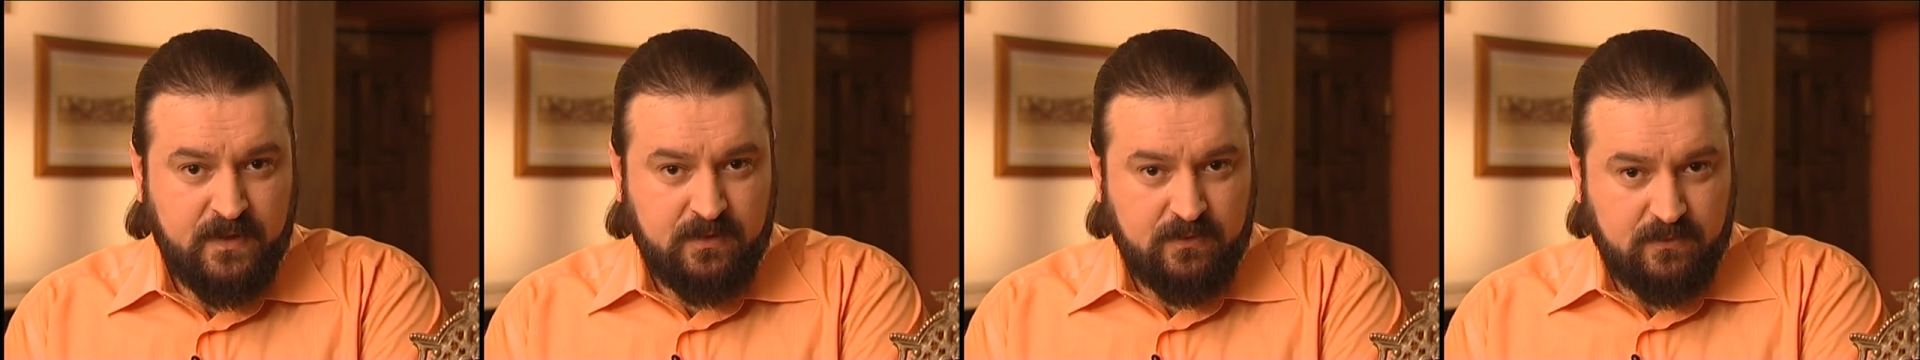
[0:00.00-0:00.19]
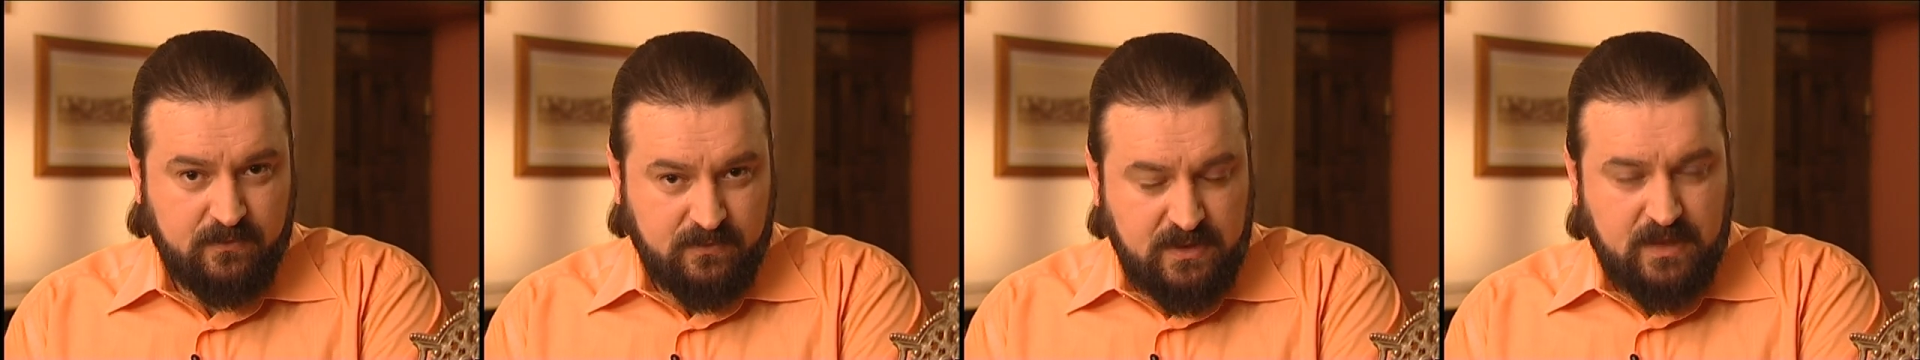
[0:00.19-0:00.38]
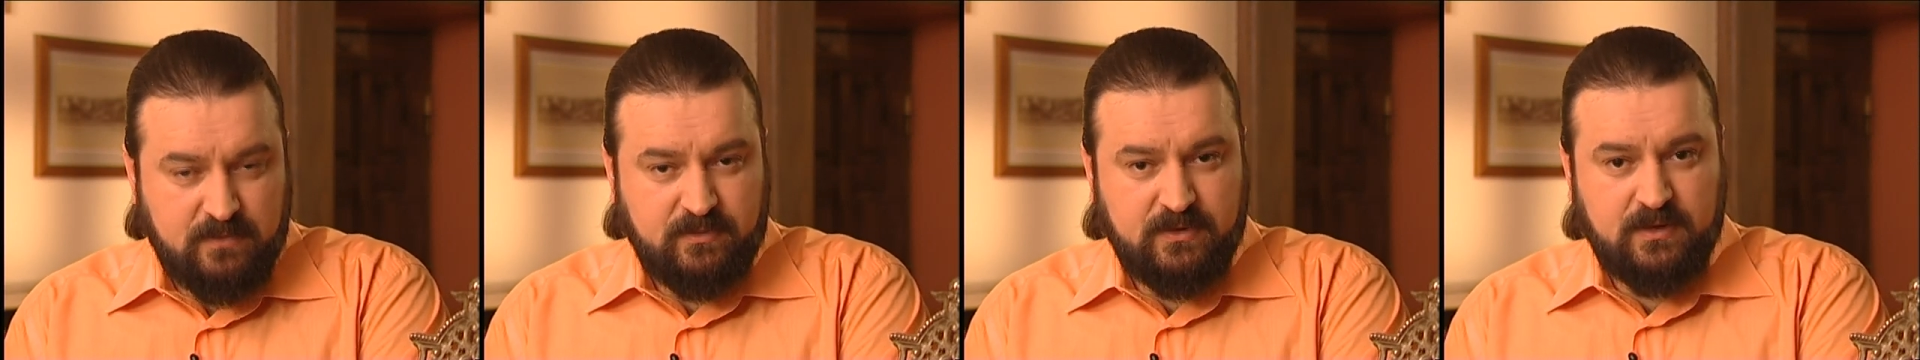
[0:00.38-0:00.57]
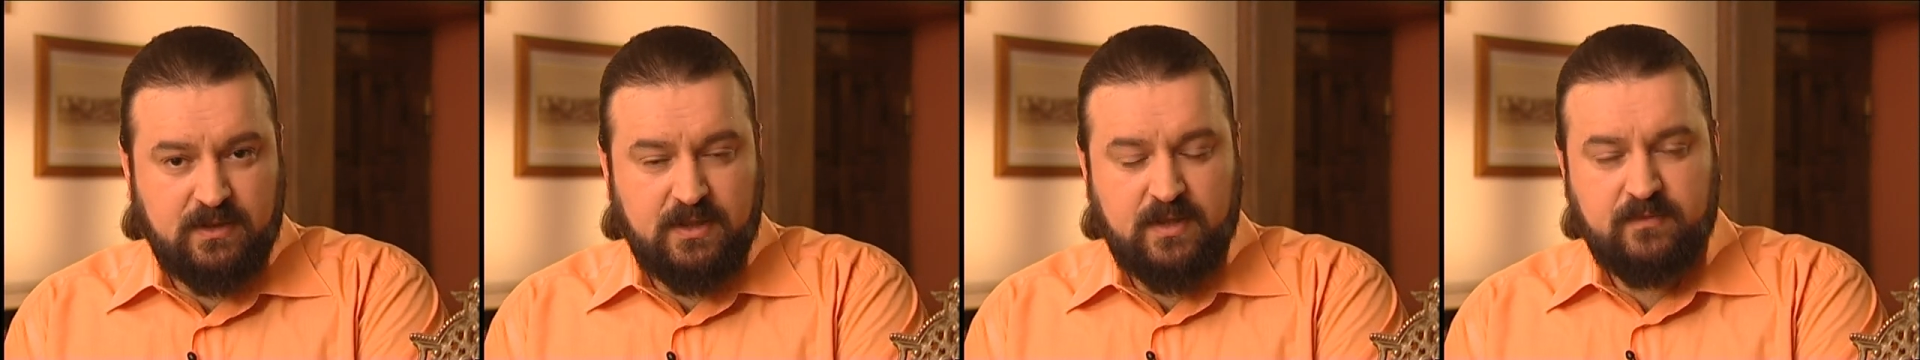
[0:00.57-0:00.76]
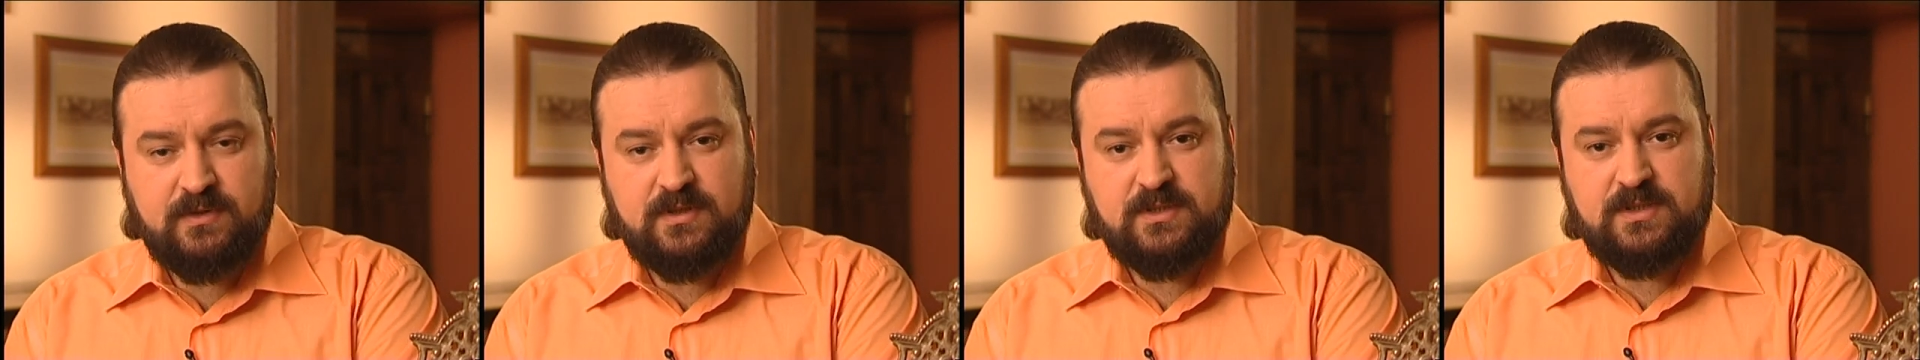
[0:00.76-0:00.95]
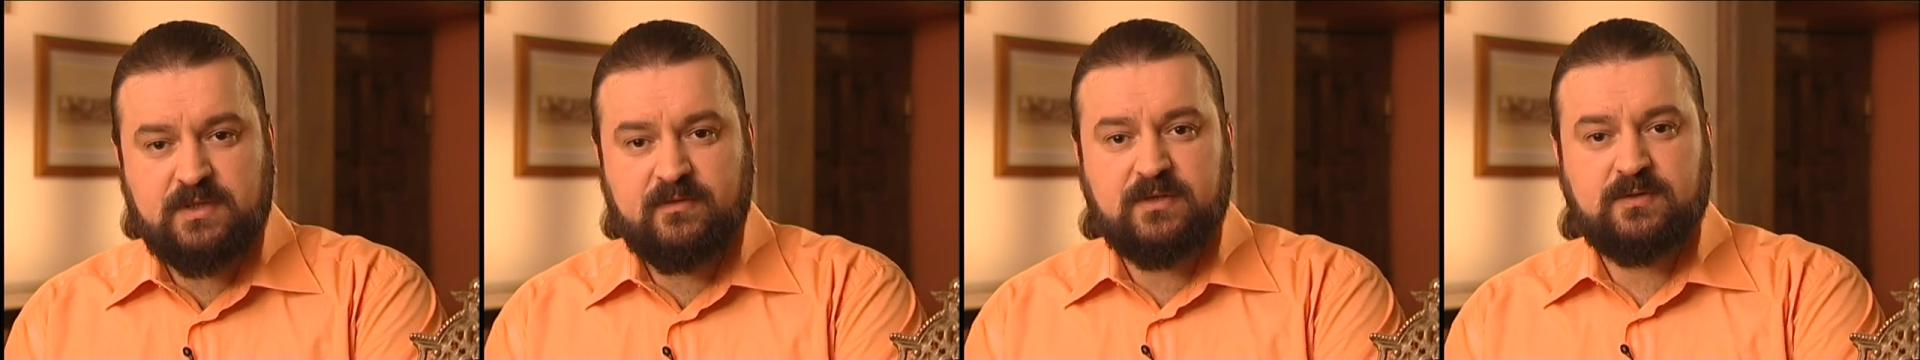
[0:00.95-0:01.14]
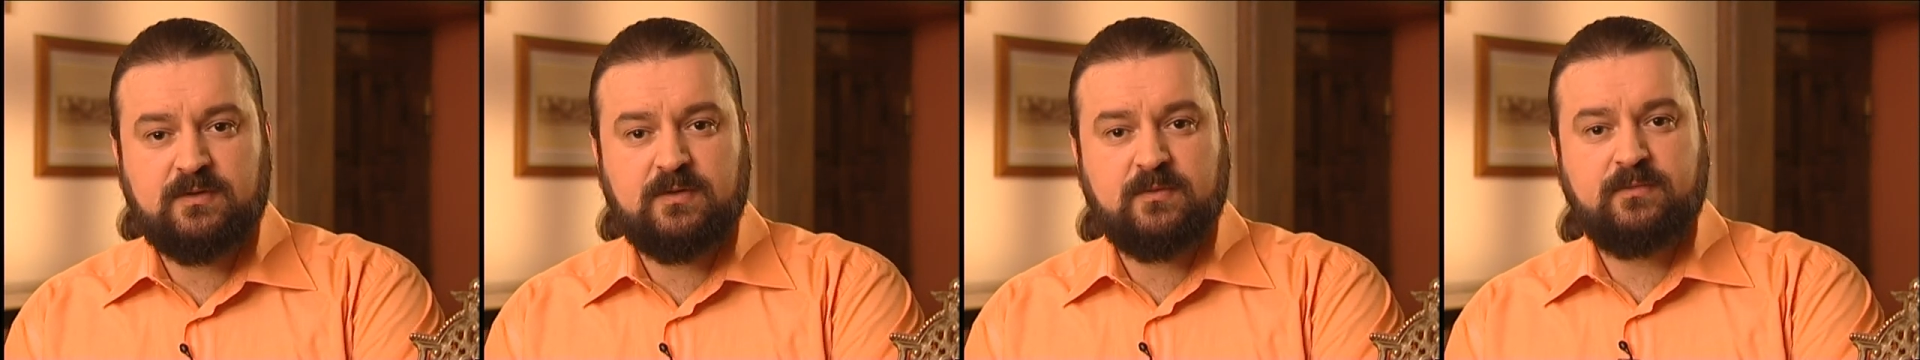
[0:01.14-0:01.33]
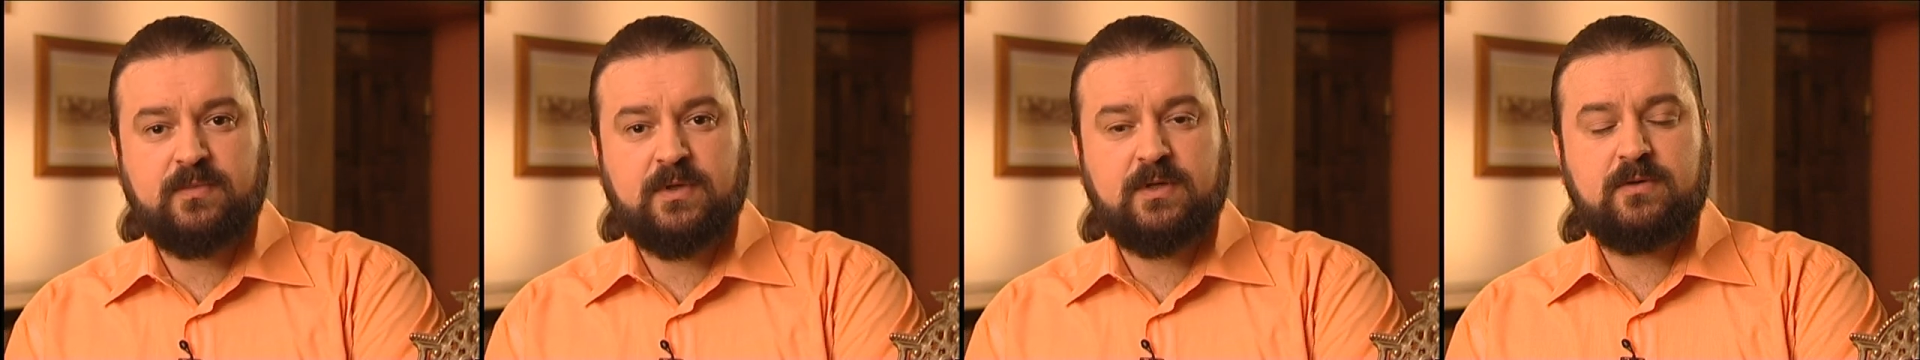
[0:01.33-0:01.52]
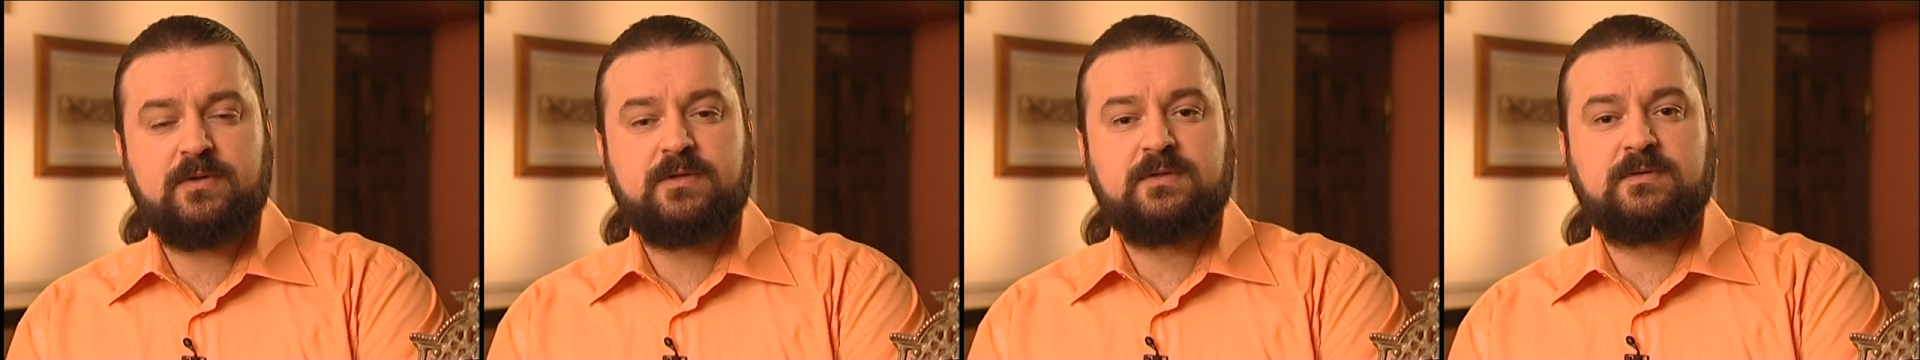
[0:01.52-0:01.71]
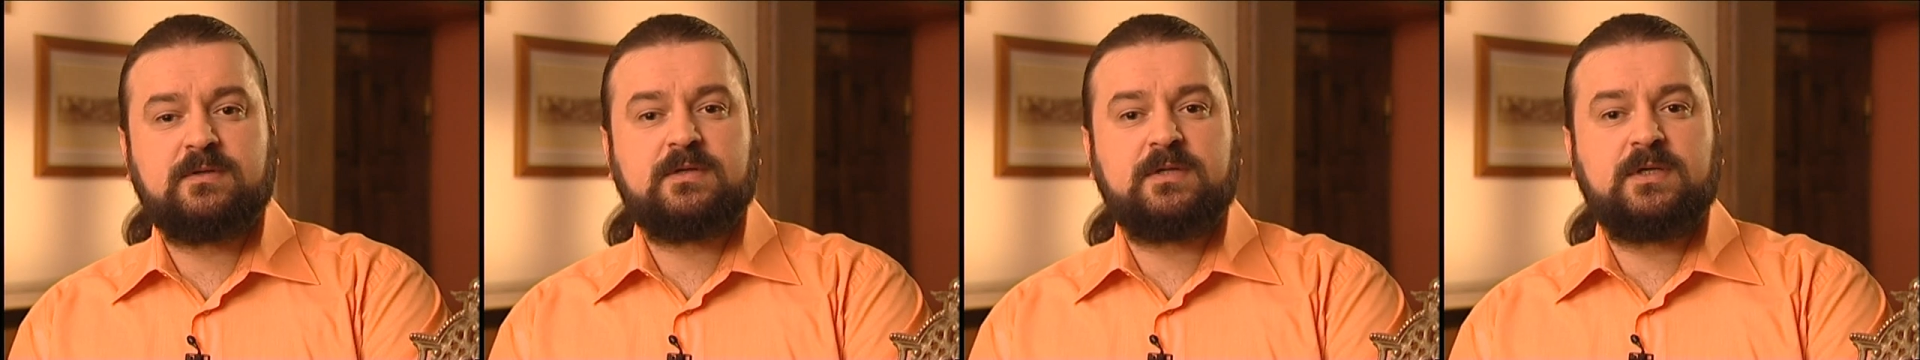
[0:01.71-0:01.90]
Но самые главные слова этого
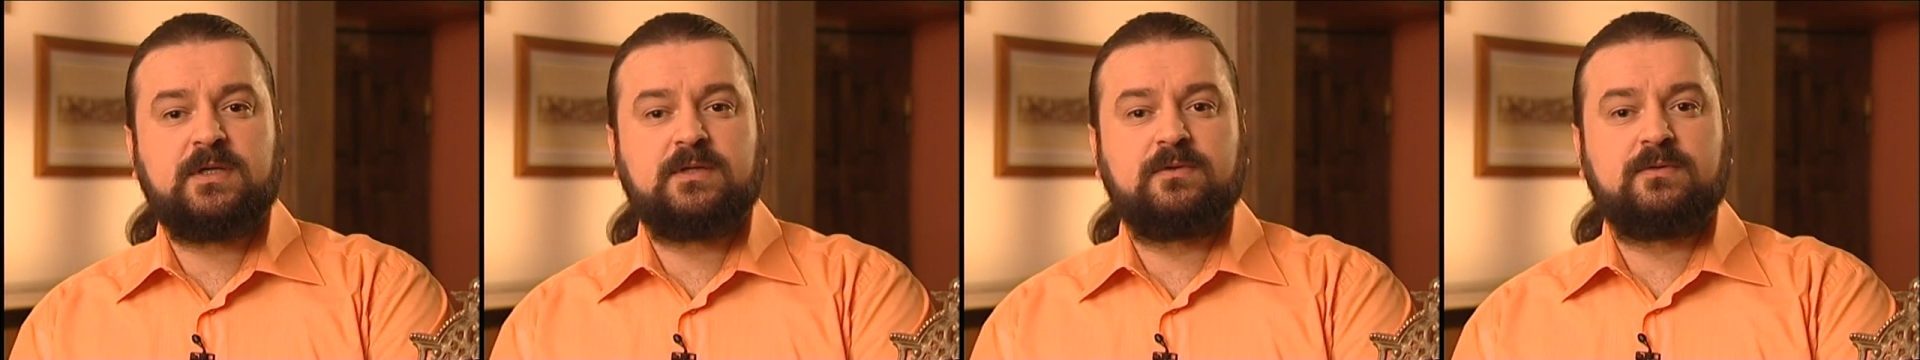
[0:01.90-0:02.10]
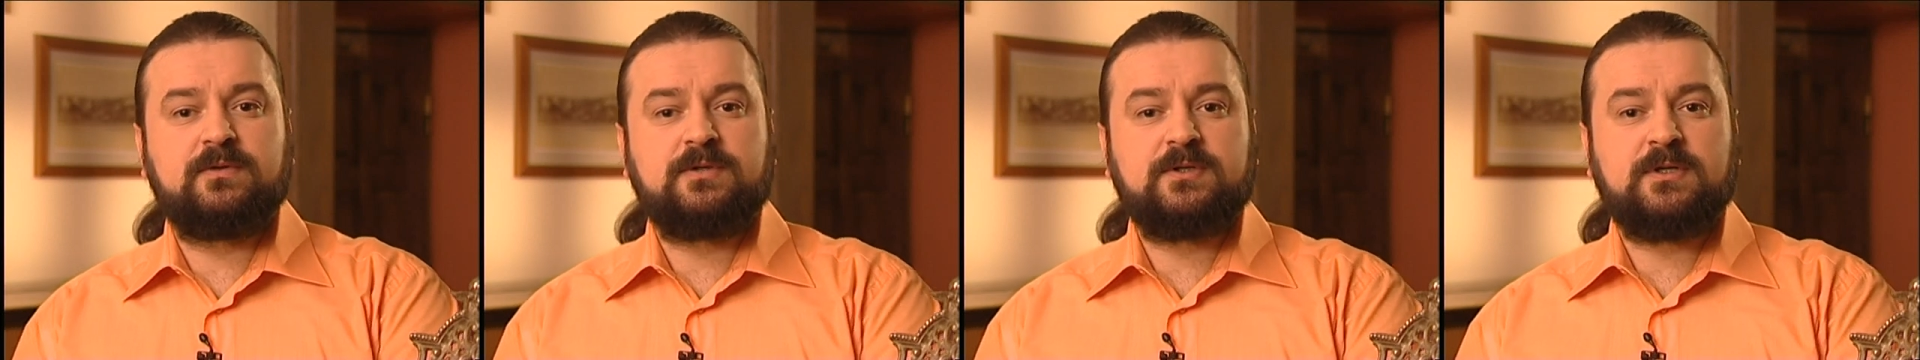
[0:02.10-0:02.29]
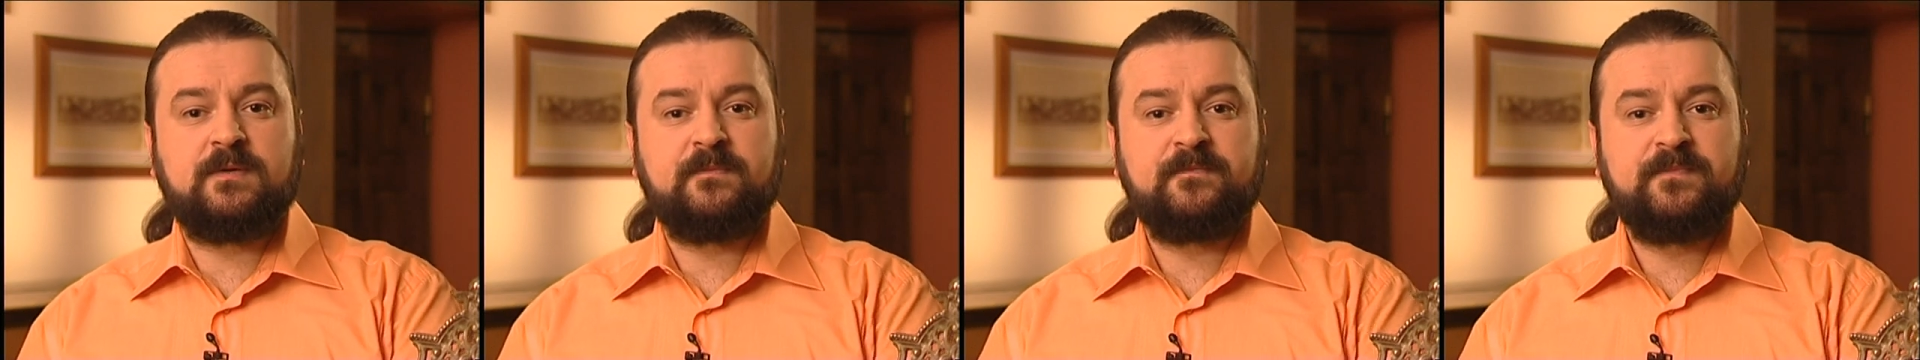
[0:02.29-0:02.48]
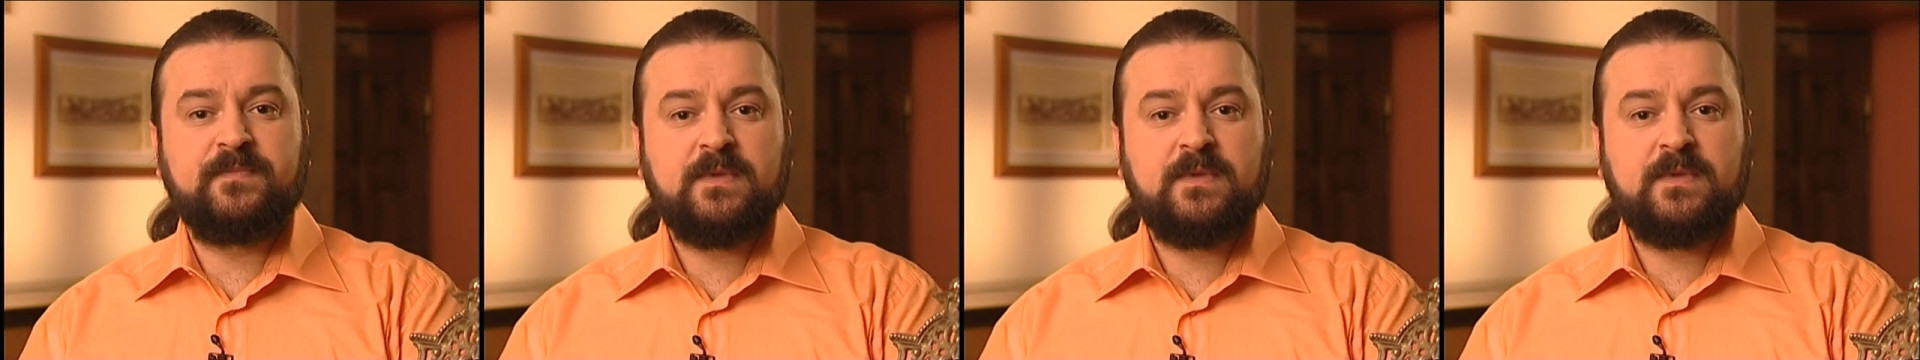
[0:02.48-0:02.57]
пророчества следующие.